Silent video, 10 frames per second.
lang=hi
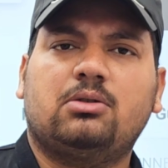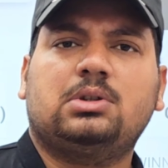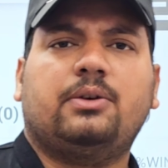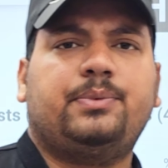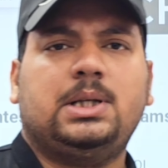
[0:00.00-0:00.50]

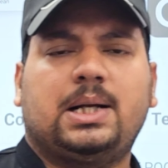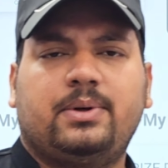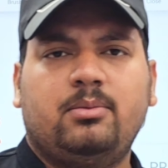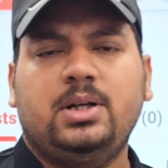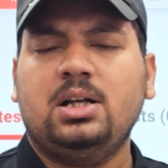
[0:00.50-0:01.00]
करूंगा पी आर
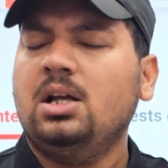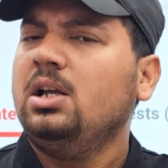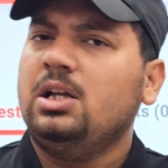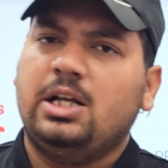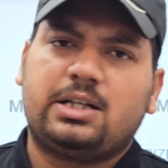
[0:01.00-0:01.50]
फैमिली
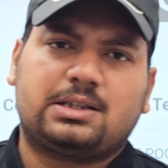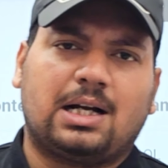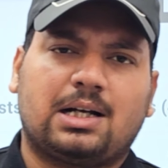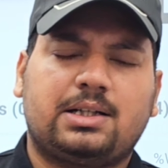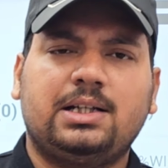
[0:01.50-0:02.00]

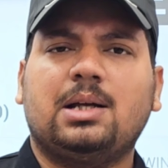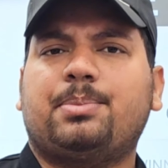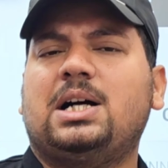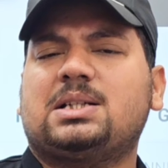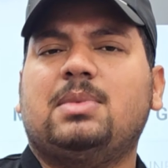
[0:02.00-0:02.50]
स्टार्टिंग के
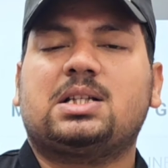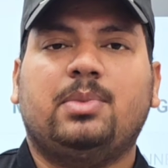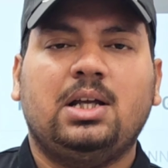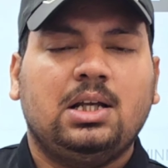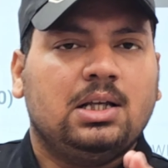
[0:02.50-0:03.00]
पांच मैच में